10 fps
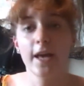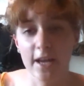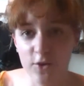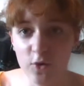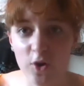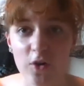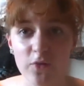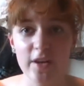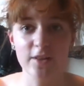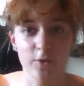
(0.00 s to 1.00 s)
Et donc en
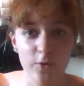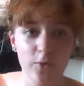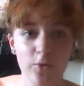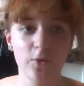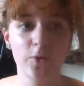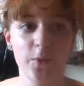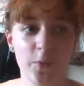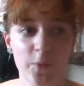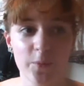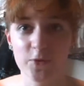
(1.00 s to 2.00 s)
fait
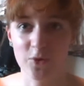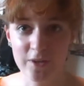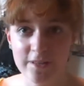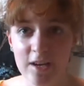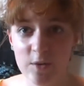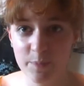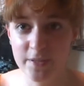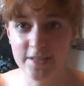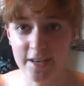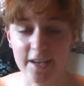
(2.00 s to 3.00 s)
on, était à une
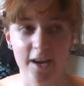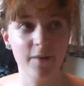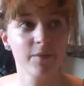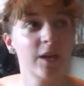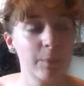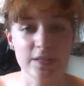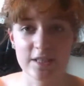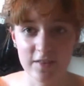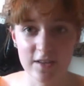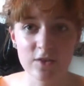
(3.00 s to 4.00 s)
pizzeria, parce
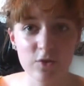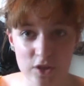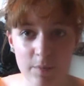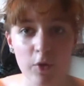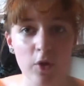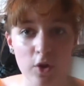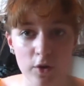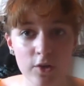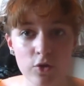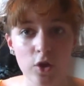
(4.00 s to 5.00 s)
que Donc j'étais pendant les
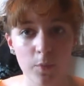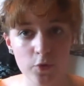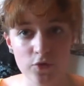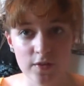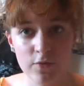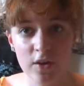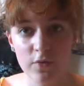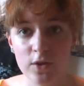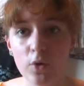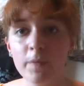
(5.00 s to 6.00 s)
chroniques d'une campeuse, vous avez vu la
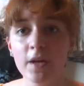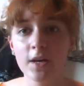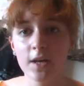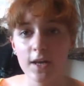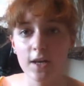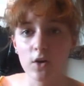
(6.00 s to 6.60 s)
vidéo, et